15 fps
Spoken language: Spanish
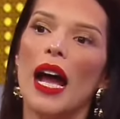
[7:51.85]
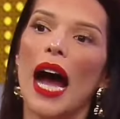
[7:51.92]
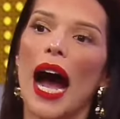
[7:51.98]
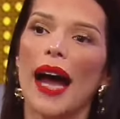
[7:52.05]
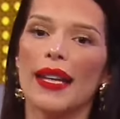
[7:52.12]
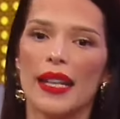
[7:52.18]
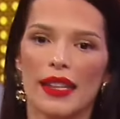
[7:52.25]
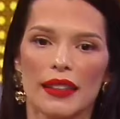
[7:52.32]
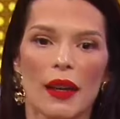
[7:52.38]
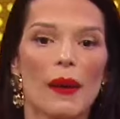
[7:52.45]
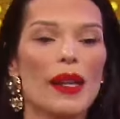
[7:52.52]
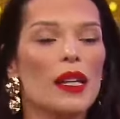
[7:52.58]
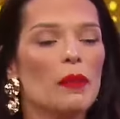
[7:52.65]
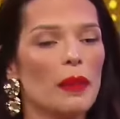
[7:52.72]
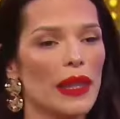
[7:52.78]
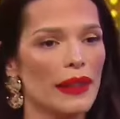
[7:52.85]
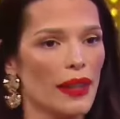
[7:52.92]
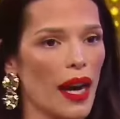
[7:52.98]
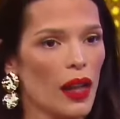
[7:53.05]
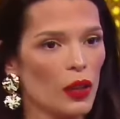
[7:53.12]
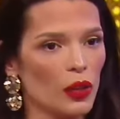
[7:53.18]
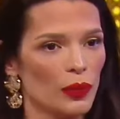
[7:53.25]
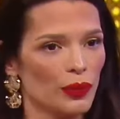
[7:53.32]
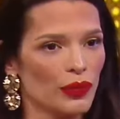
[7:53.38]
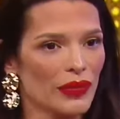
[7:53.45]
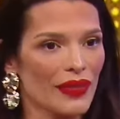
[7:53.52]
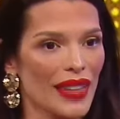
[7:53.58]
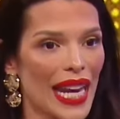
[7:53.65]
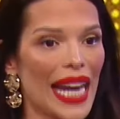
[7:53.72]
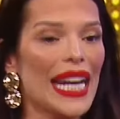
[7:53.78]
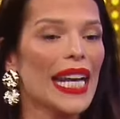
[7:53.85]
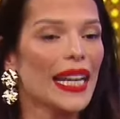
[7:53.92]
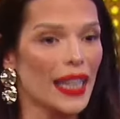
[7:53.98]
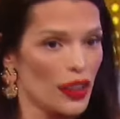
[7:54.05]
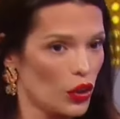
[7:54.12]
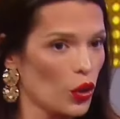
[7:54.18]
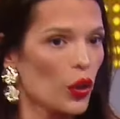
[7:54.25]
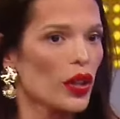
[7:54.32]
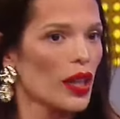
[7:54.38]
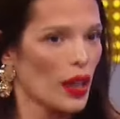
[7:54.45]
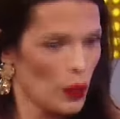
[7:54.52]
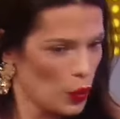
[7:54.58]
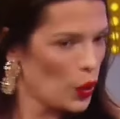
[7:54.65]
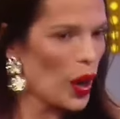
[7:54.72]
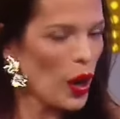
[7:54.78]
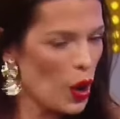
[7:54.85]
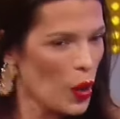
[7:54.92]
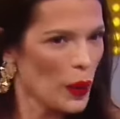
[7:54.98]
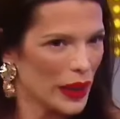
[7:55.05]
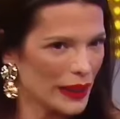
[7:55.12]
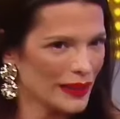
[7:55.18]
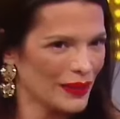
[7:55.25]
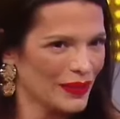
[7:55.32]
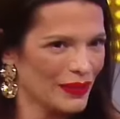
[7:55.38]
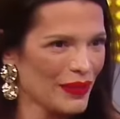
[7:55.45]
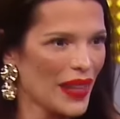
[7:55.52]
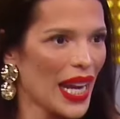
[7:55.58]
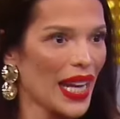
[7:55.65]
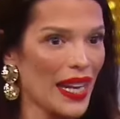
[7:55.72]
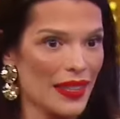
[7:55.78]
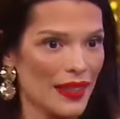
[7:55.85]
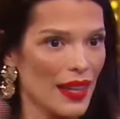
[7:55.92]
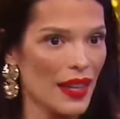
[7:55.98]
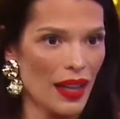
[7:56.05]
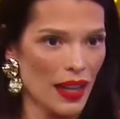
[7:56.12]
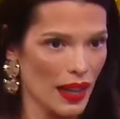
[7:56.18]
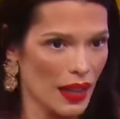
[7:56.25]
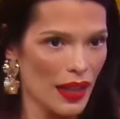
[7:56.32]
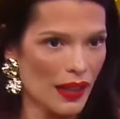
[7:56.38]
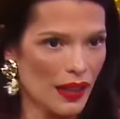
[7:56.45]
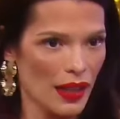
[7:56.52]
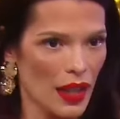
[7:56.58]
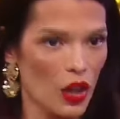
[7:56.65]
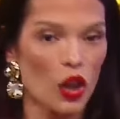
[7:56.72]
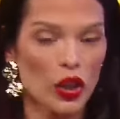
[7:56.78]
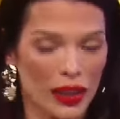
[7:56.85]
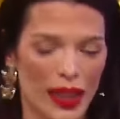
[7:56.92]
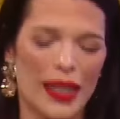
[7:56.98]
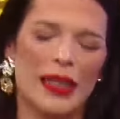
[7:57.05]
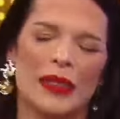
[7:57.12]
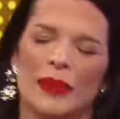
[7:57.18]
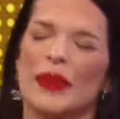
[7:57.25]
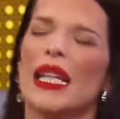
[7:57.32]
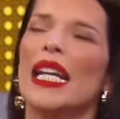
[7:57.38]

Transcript: Ahí estaba de invitado el escritor de La Viuda Joven en, esa, en ese cóctel.